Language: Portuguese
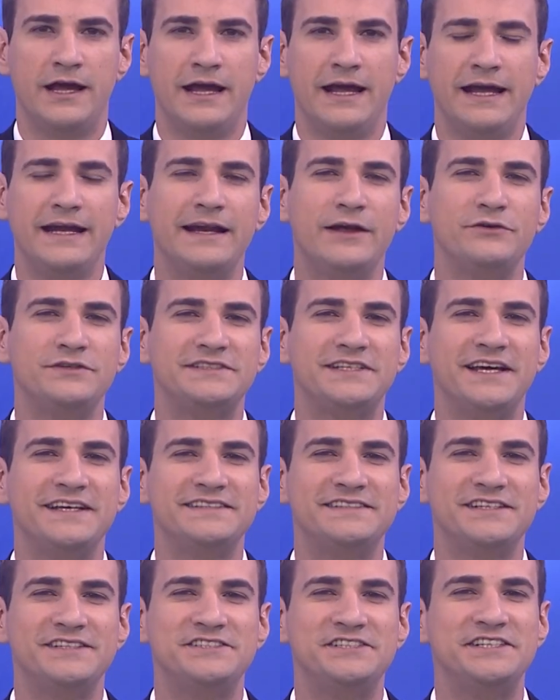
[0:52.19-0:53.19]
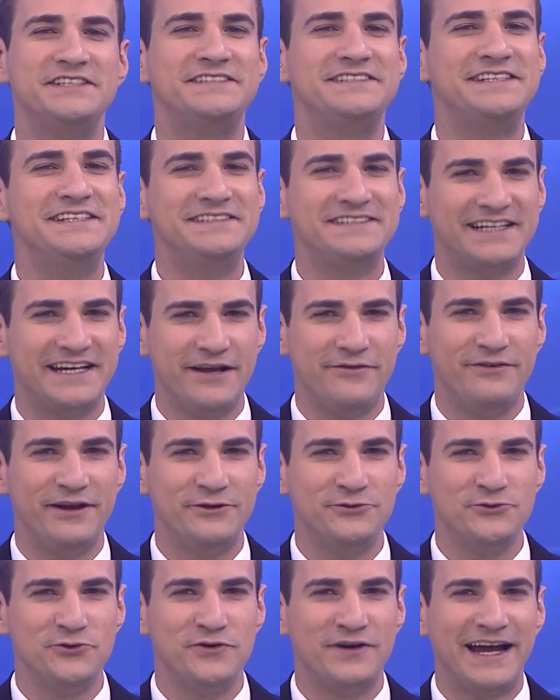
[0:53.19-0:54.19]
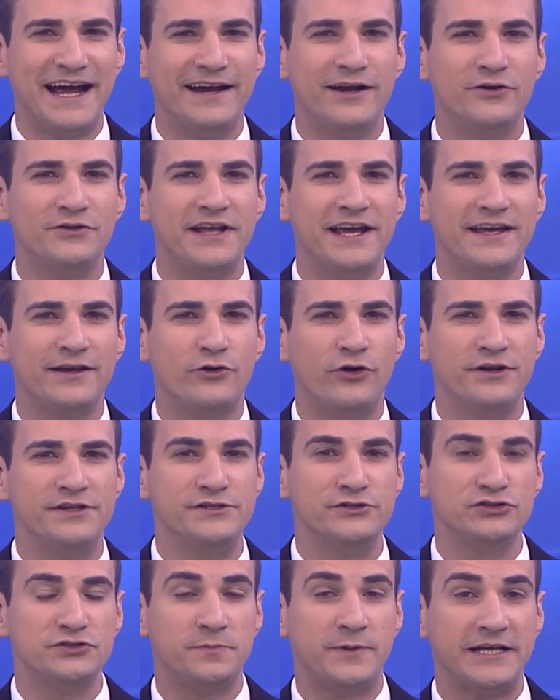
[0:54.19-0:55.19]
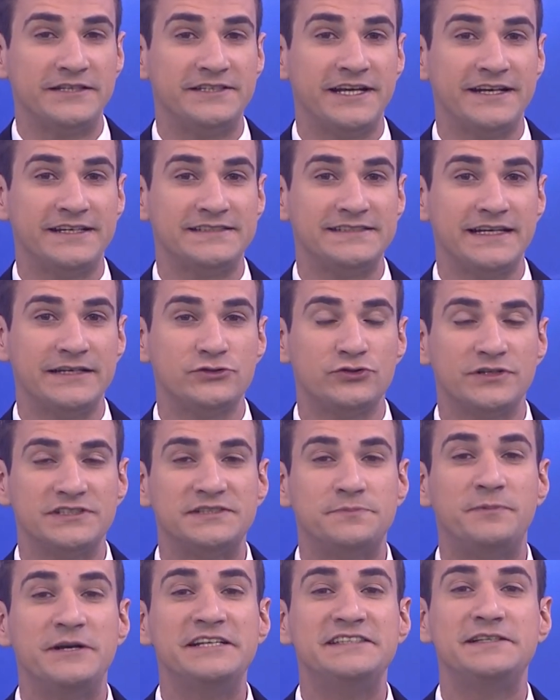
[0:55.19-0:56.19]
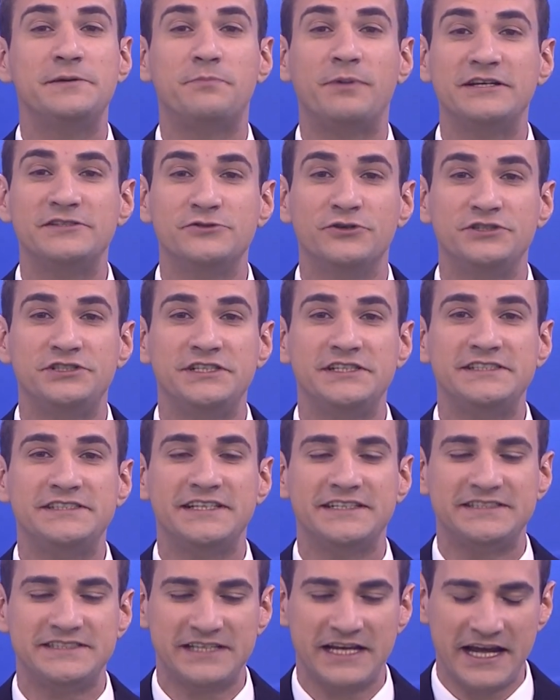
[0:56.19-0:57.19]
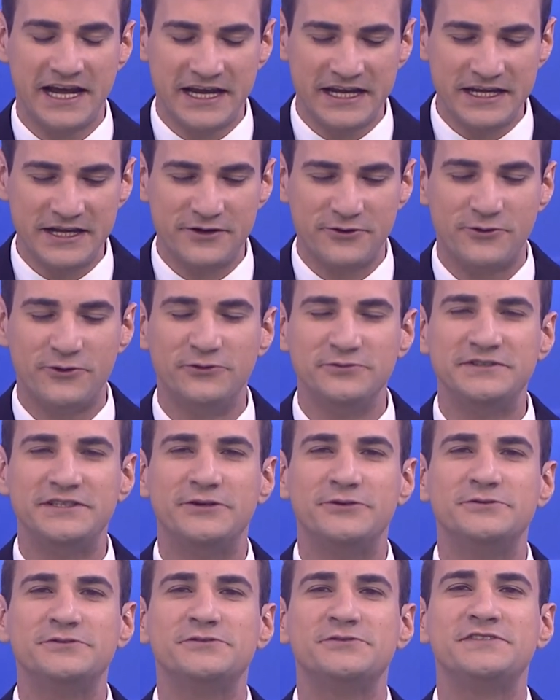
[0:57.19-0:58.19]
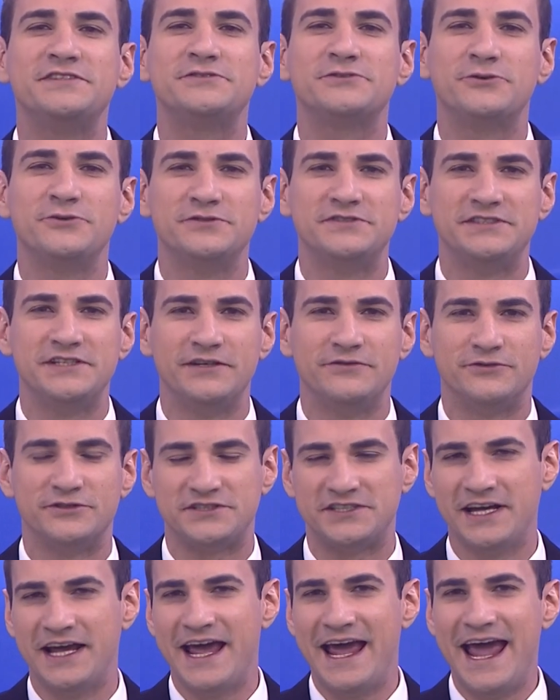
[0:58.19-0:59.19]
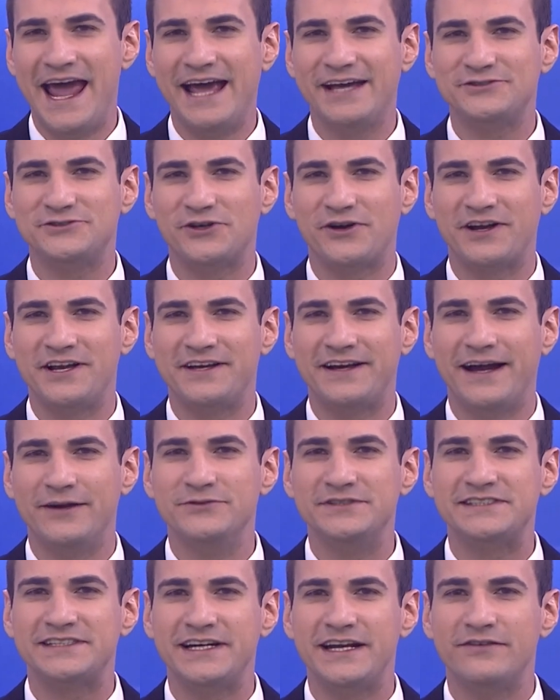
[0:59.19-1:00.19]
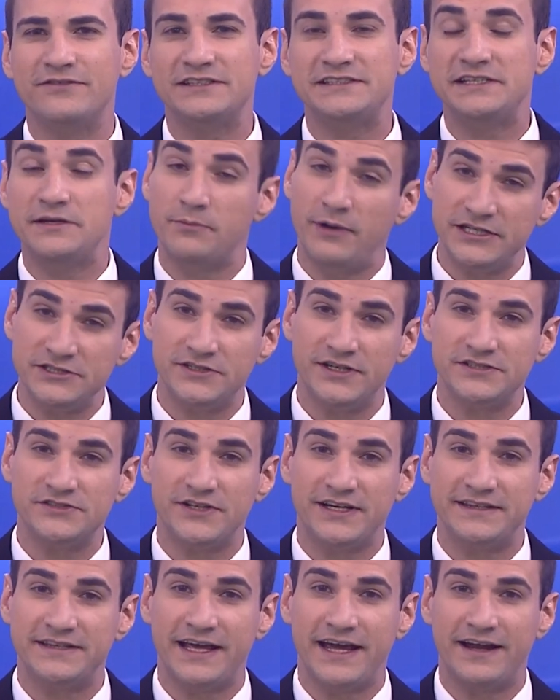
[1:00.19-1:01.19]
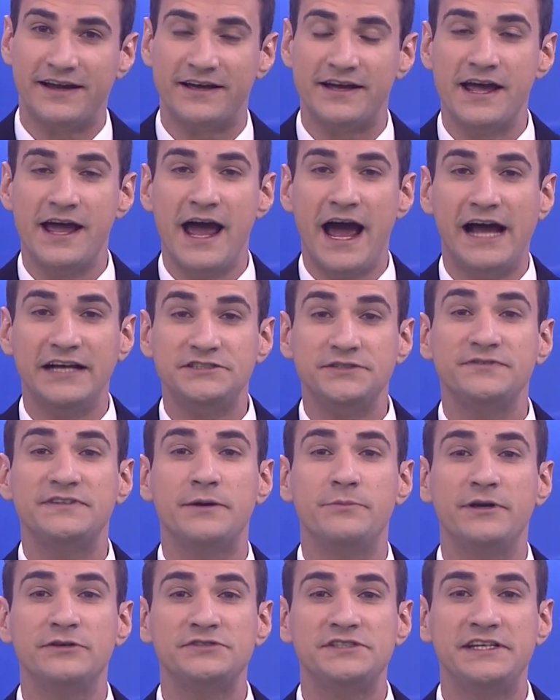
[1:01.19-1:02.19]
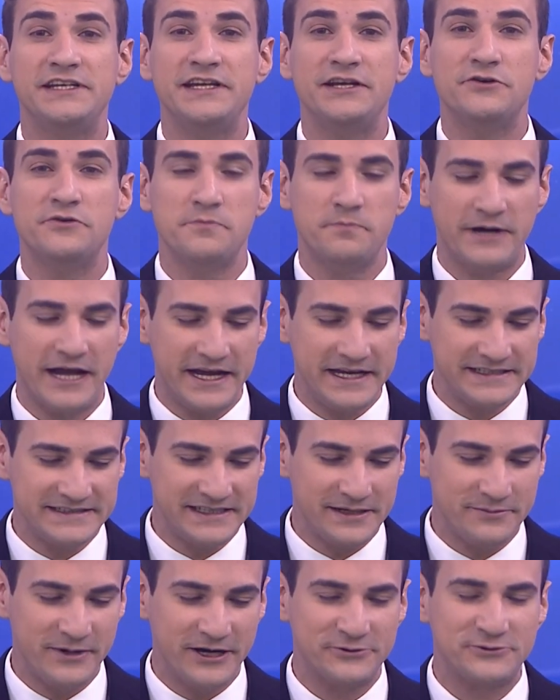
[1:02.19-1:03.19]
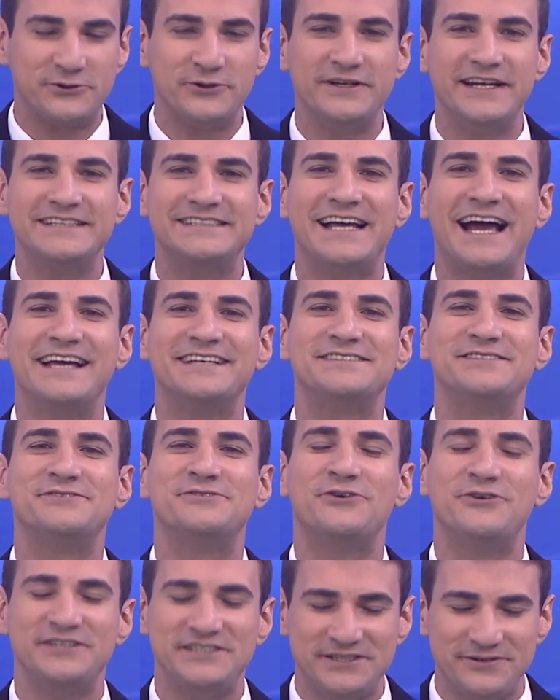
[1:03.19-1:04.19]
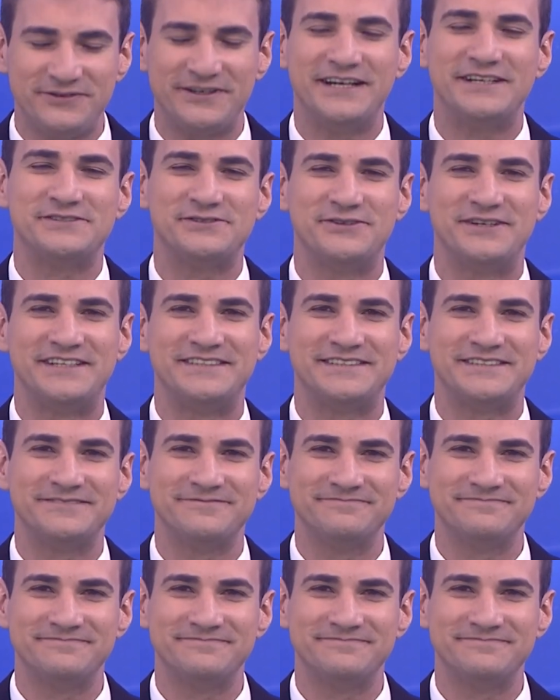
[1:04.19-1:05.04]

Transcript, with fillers: E não esqueça de se inscrever no canal da Record News para ter acesso às principais notícias e conteúdos exclusivos. É só clicar no inscreva-se embaixo da sua tela. Ative também o sininho para receber todas as notificações.